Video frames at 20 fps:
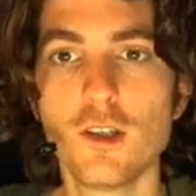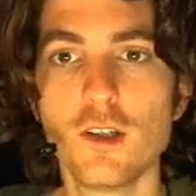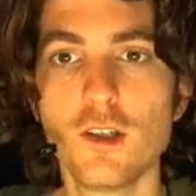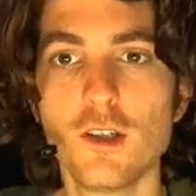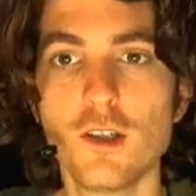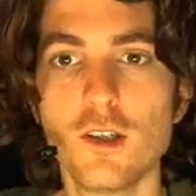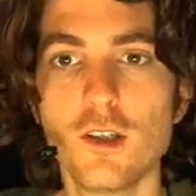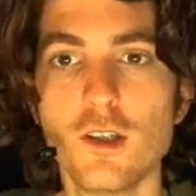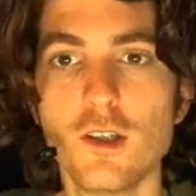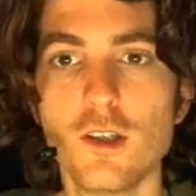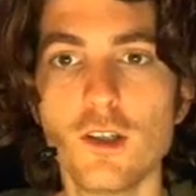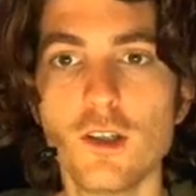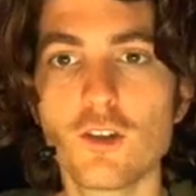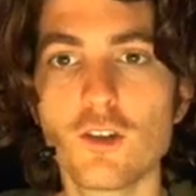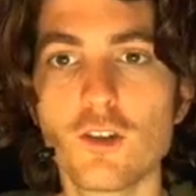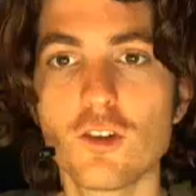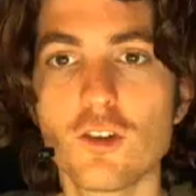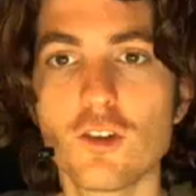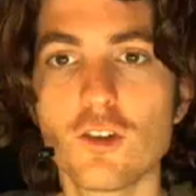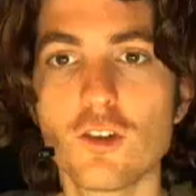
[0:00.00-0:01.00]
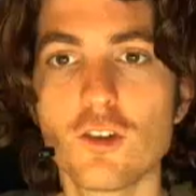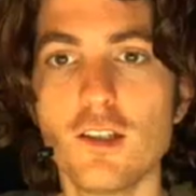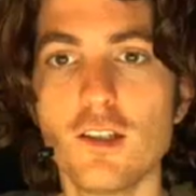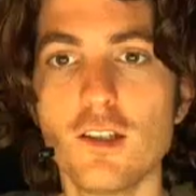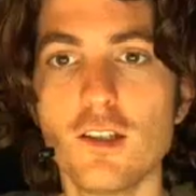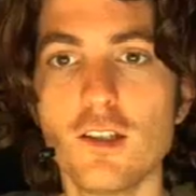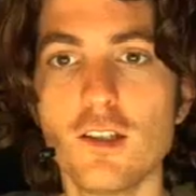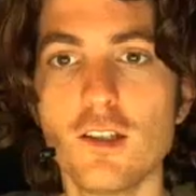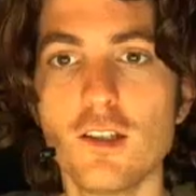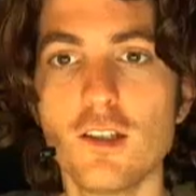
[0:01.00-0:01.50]
Der spricht also schon relativ
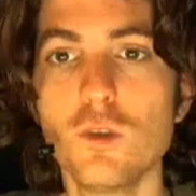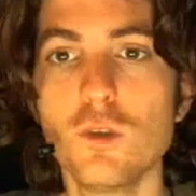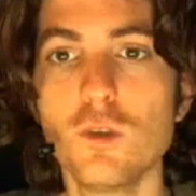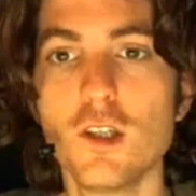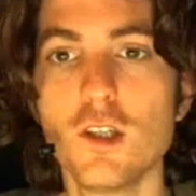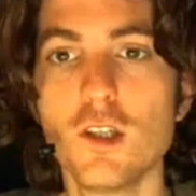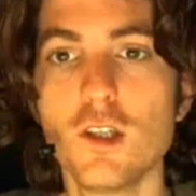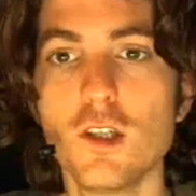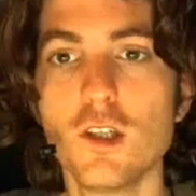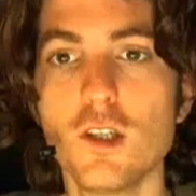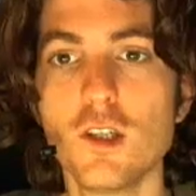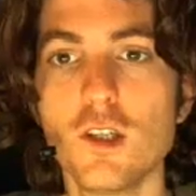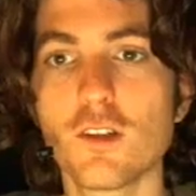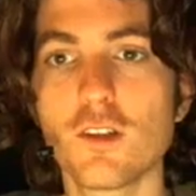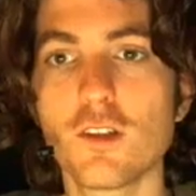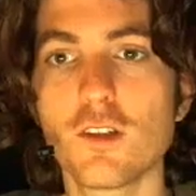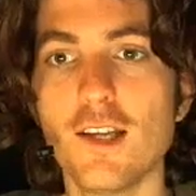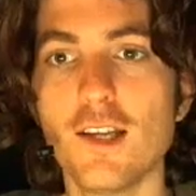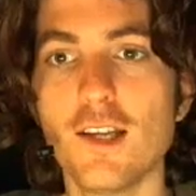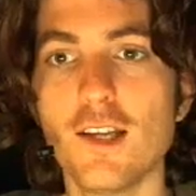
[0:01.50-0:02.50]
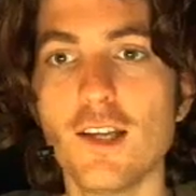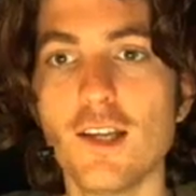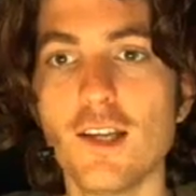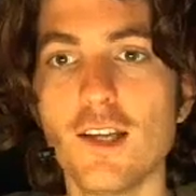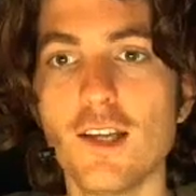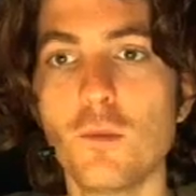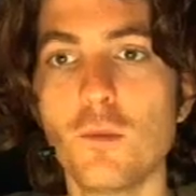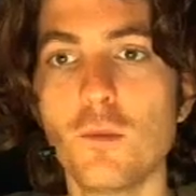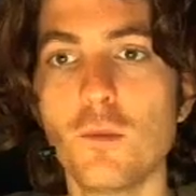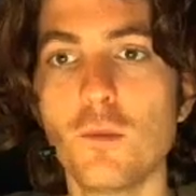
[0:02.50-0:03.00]
gut. Und das einzige
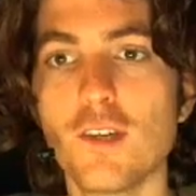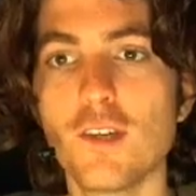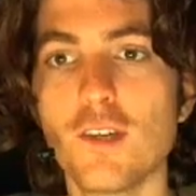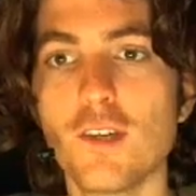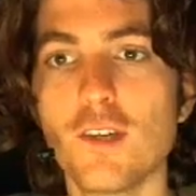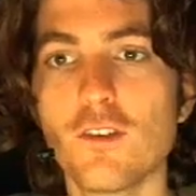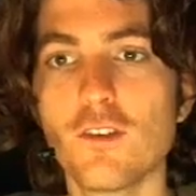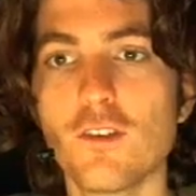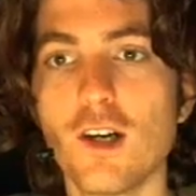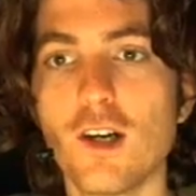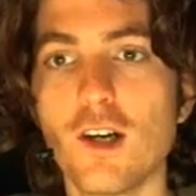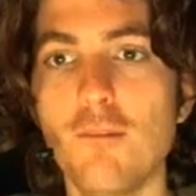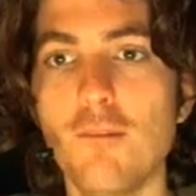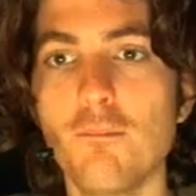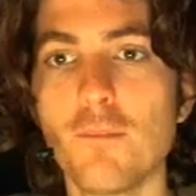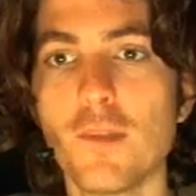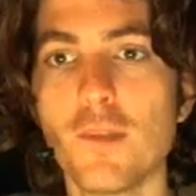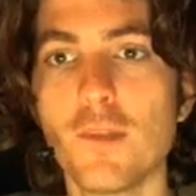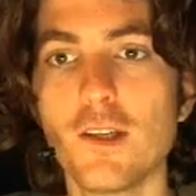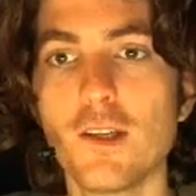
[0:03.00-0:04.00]
Problem, was wir jetzt noch haben,